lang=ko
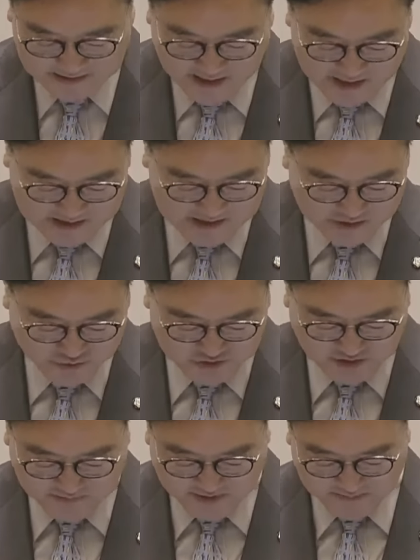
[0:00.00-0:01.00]
양지해
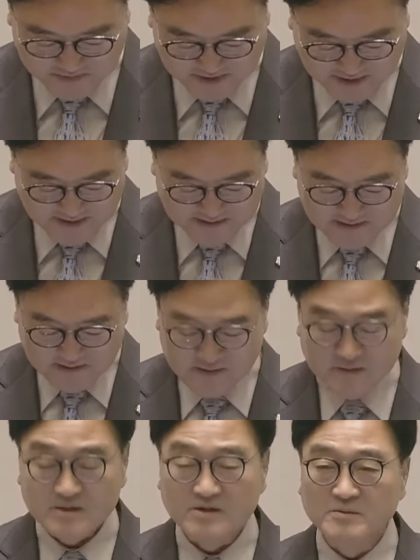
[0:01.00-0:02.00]
주시기 바랍니다.
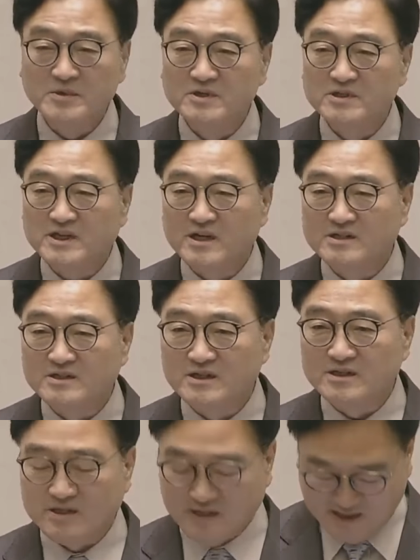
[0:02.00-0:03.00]
그러면
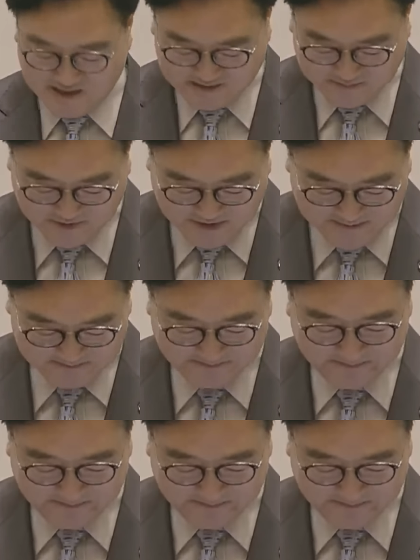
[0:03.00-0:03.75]
의사일정에 들어가겠습니다.